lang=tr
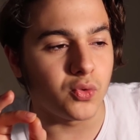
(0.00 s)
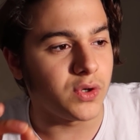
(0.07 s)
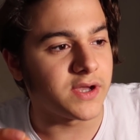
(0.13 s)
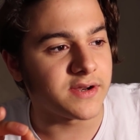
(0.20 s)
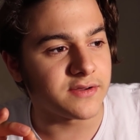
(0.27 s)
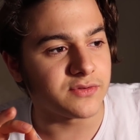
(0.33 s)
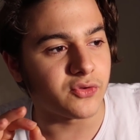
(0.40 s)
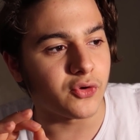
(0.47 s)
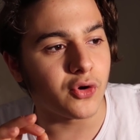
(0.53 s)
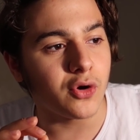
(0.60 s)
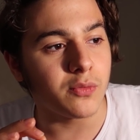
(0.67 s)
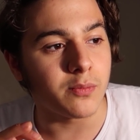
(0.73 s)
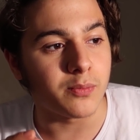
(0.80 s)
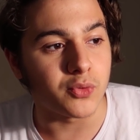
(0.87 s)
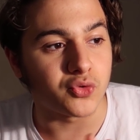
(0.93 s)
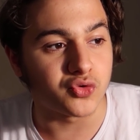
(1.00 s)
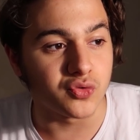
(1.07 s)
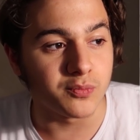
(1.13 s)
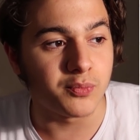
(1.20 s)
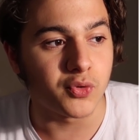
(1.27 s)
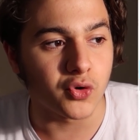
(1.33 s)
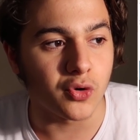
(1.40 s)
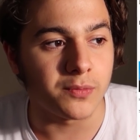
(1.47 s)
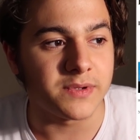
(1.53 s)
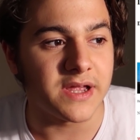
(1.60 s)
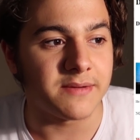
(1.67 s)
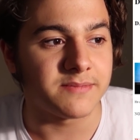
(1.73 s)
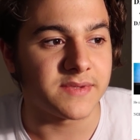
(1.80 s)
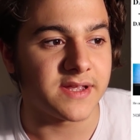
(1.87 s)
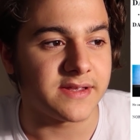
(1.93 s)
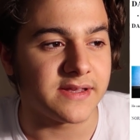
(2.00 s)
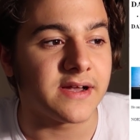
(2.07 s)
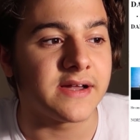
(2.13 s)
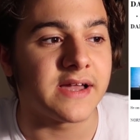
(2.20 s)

uyarı diyor bütün problemler